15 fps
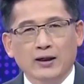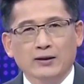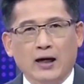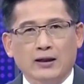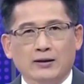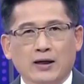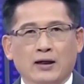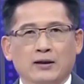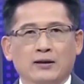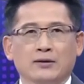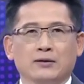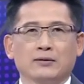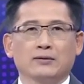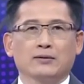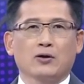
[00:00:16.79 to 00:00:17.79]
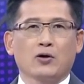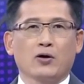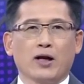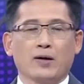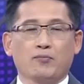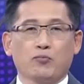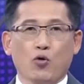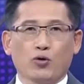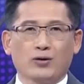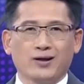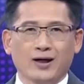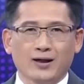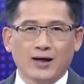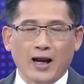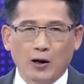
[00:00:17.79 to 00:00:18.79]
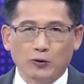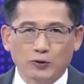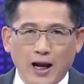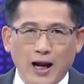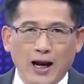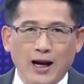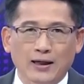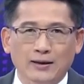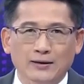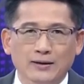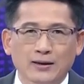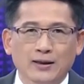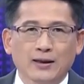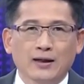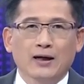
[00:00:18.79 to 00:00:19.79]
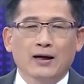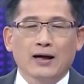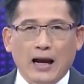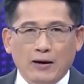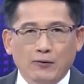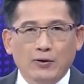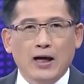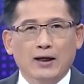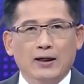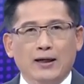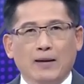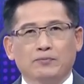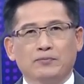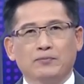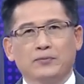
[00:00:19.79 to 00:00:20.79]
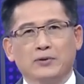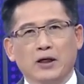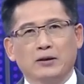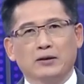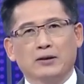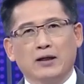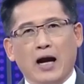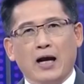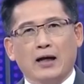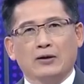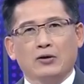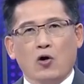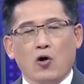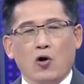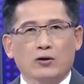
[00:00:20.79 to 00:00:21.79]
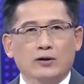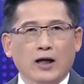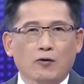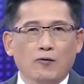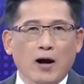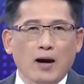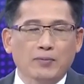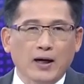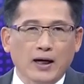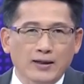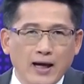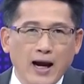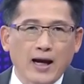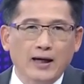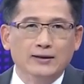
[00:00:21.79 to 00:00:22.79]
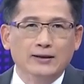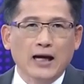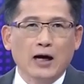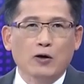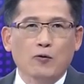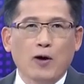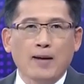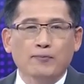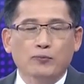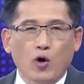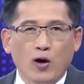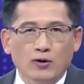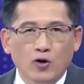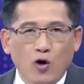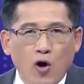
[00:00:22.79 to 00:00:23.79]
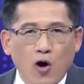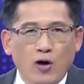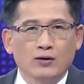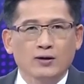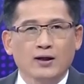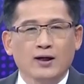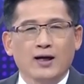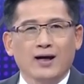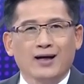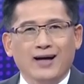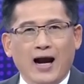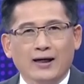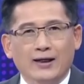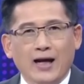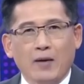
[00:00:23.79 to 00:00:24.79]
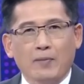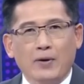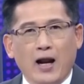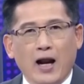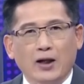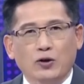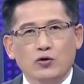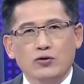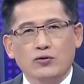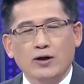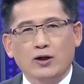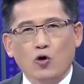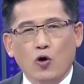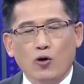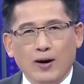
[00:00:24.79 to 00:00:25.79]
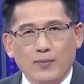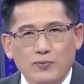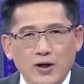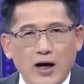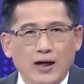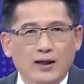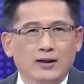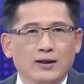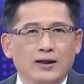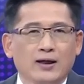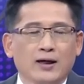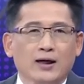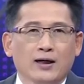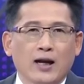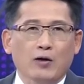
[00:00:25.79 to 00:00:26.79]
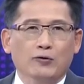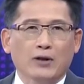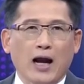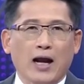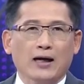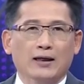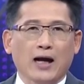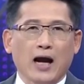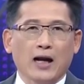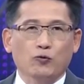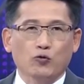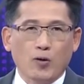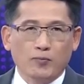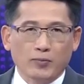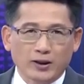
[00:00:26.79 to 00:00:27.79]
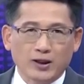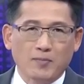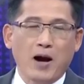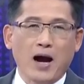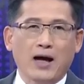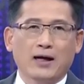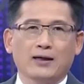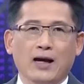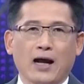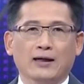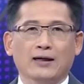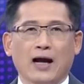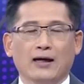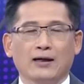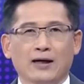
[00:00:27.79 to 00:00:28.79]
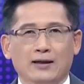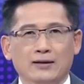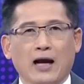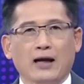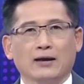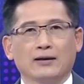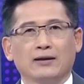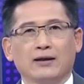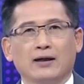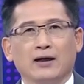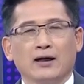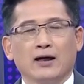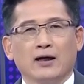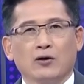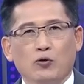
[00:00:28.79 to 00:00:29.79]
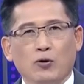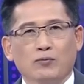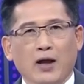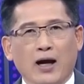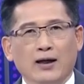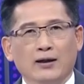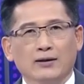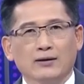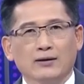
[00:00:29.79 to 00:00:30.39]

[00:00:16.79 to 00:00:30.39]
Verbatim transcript: จากนั้นก็ได้พูดถึงแนวทางหลายเรื่องนะครับ เช่นการออกจากความขัดแย้ง สร้างความปรองดองการแก้ปัญหาทุจริตคอร์รัปชันแนวทางการร่วมรัฐบาลหลังการเลือกตั้ง รวมทั้ง